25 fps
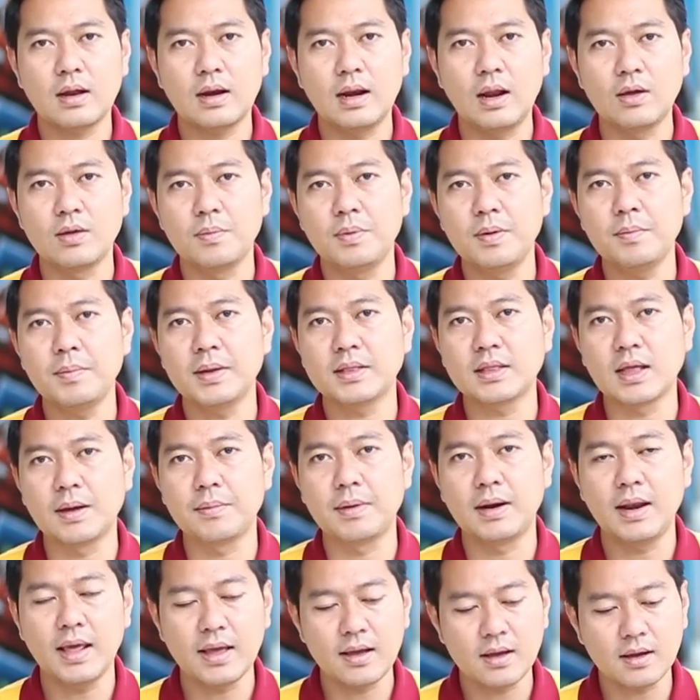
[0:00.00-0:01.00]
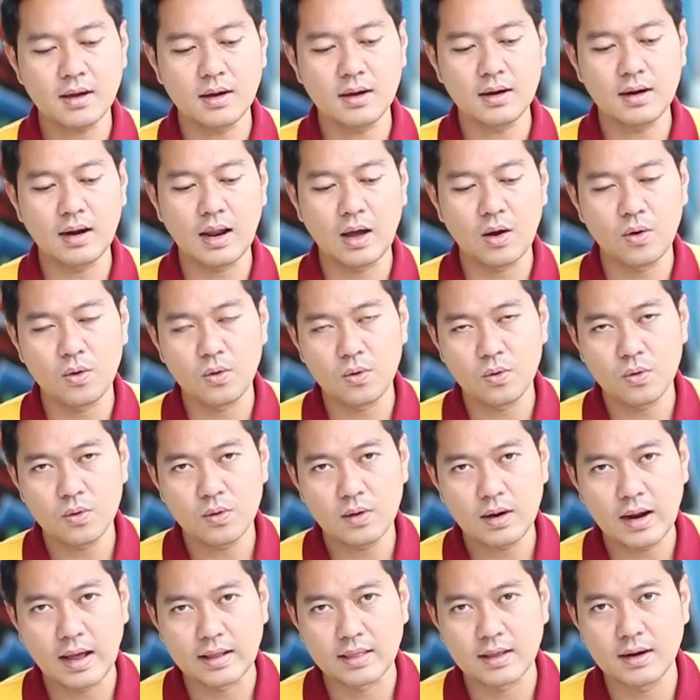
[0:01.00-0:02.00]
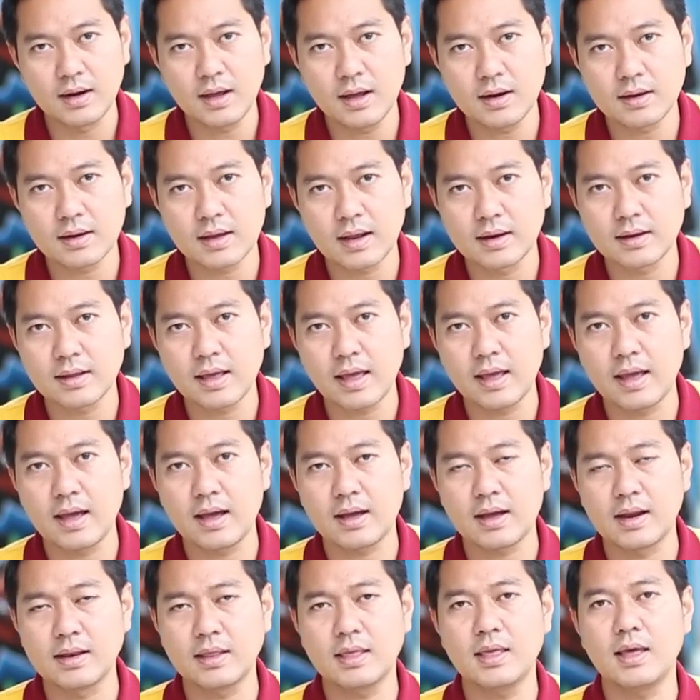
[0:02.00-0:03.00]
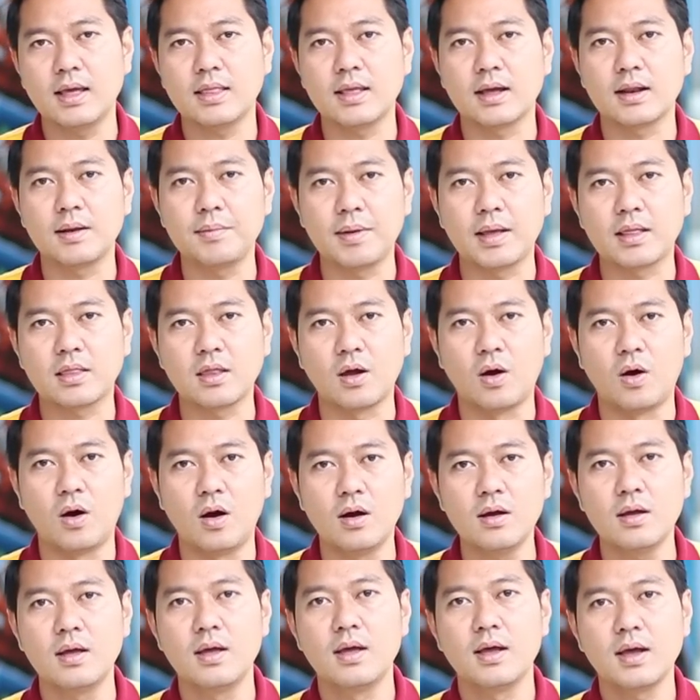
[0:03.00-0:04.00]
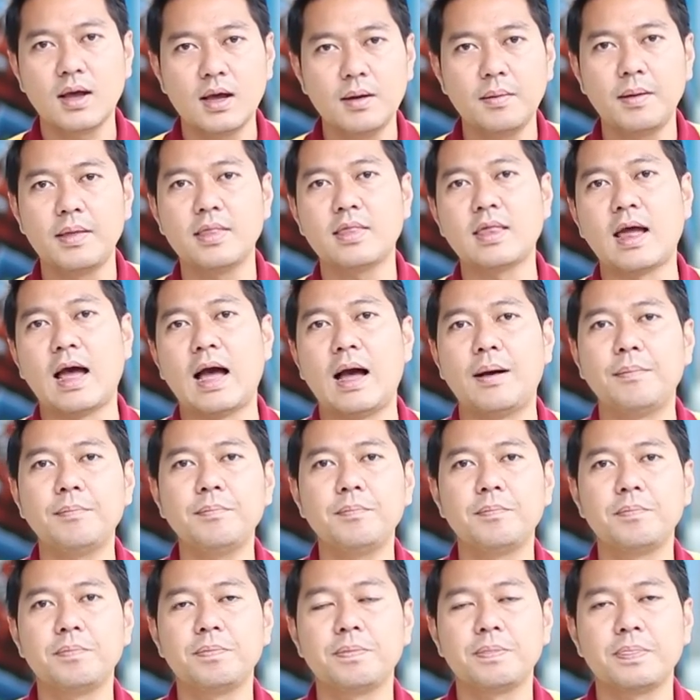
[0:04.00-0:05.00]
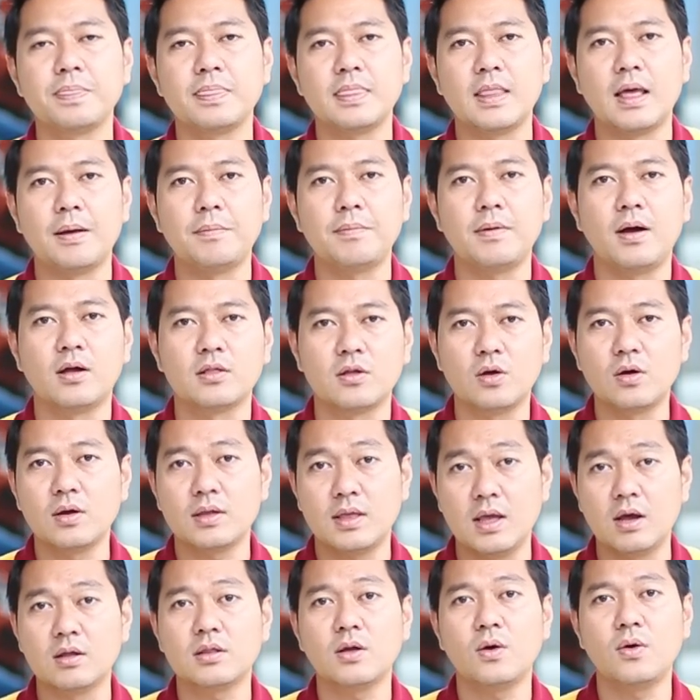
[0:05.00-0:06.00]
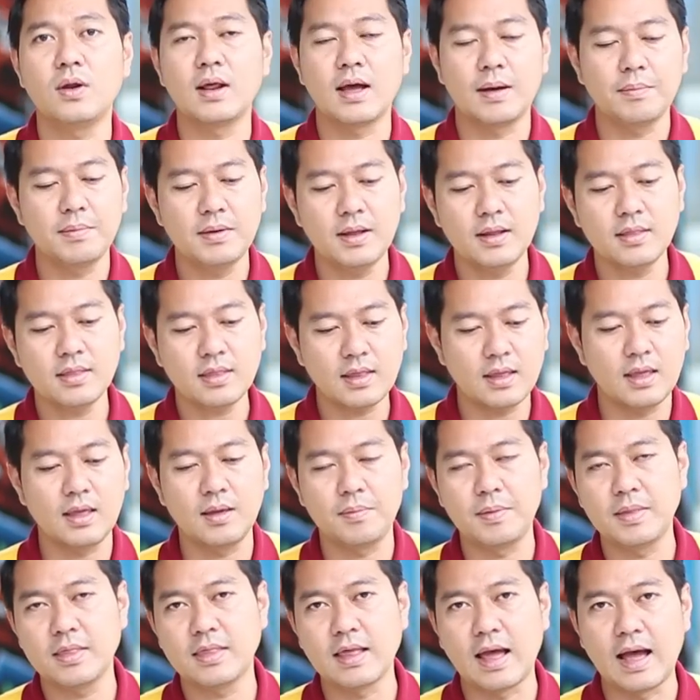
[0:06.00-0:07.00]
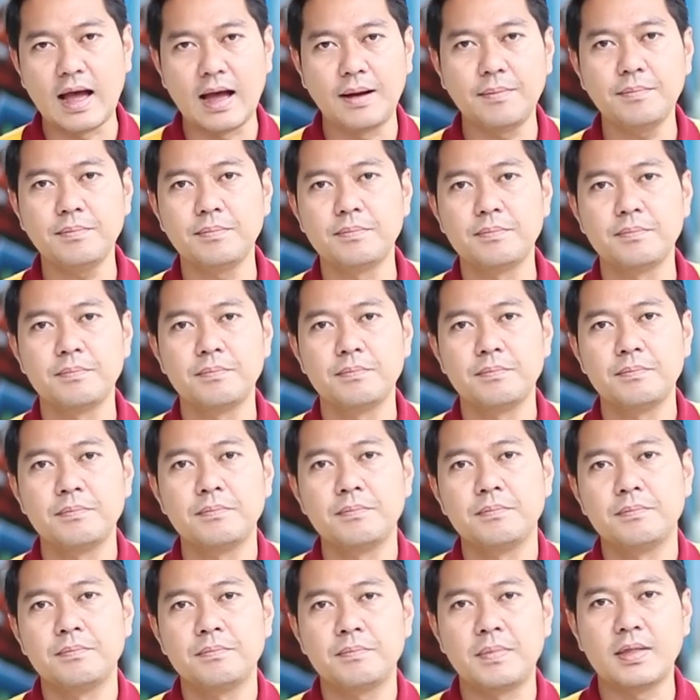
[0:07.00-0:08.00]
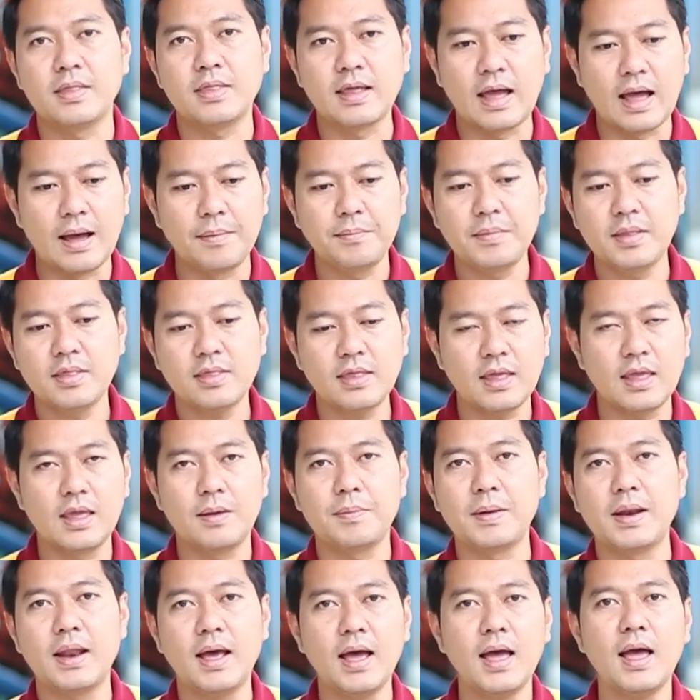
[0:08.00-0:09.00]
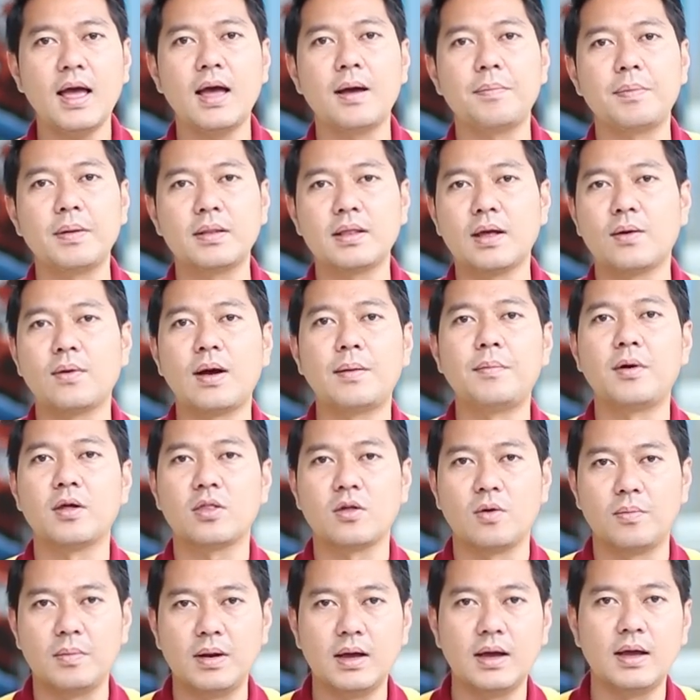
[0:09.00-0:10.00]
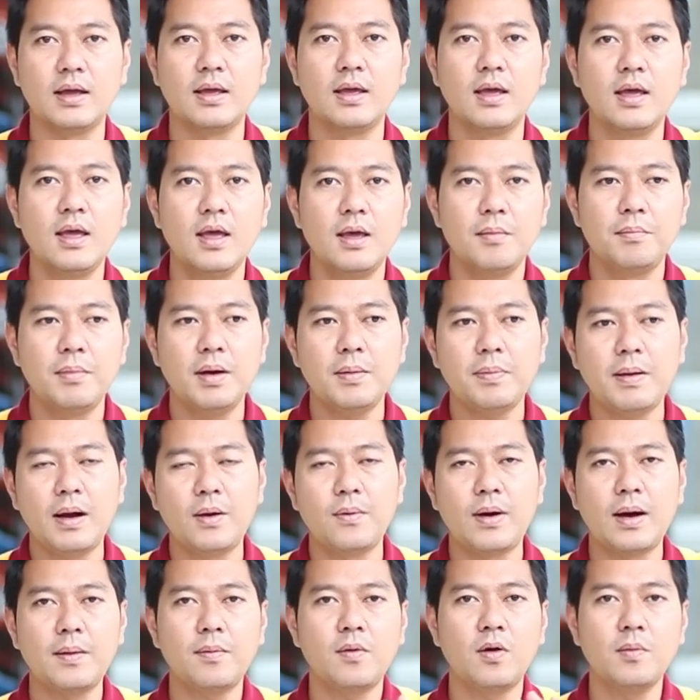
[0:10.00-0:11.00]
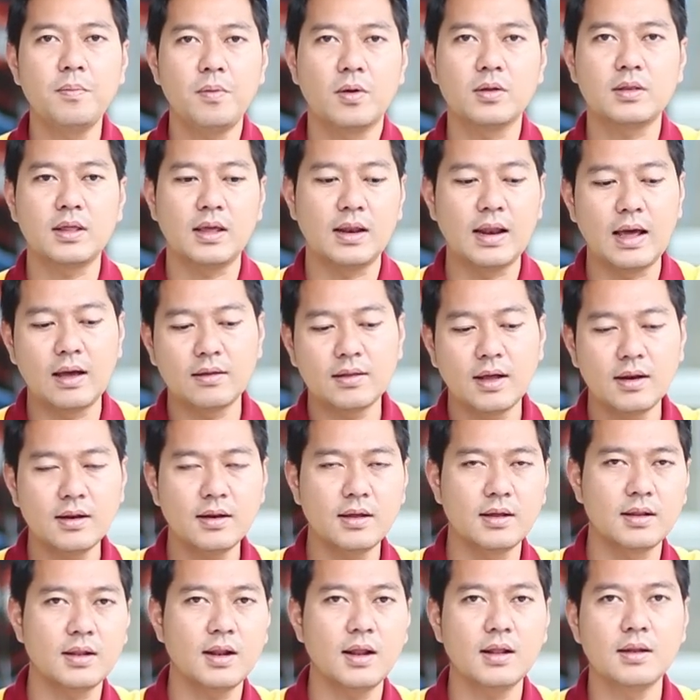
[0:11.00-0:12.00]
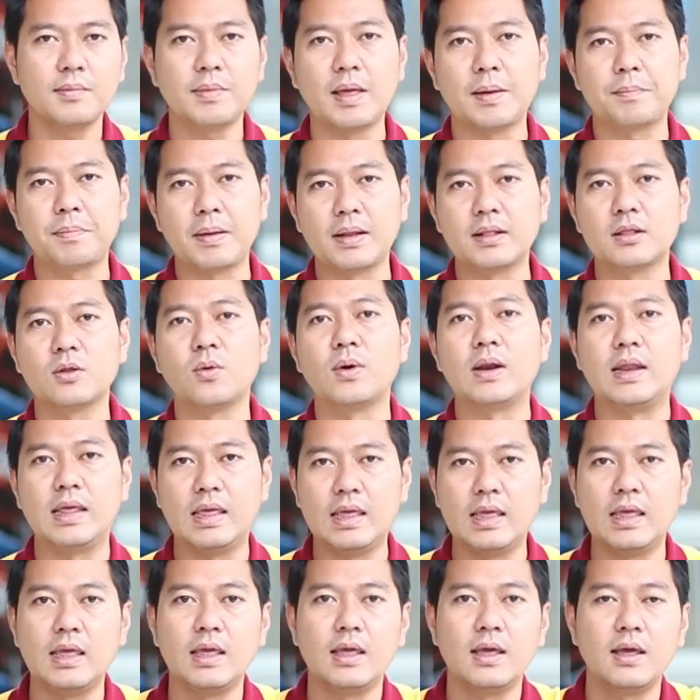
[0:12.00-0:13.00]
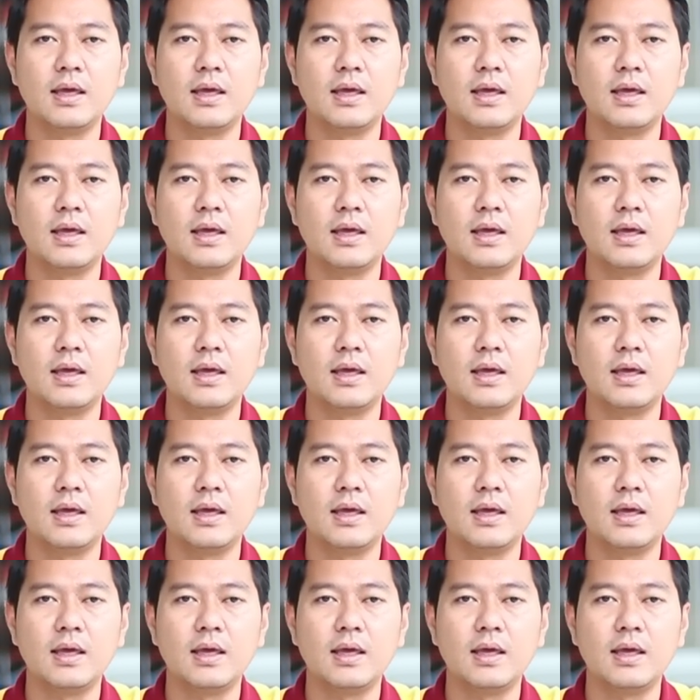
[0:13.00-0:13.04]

เราอย่าเพิ่งไปเติมคันเร่งก็คือ เราอาจจะเลื่อนคันเกียร์คันเกียร์จากตำแหน่ง2ขึ้นเป็น3นะครับเอาเกียร์โต้นะครับเลื่อน4เป็น3เป็น3เป็น4 เป็น 5 เป็นตามความเหมาะสมเลย เมื่อภาวะคนปกติแล้วท่านถึงเลื่อนตำแหน่งเป็นตัวดี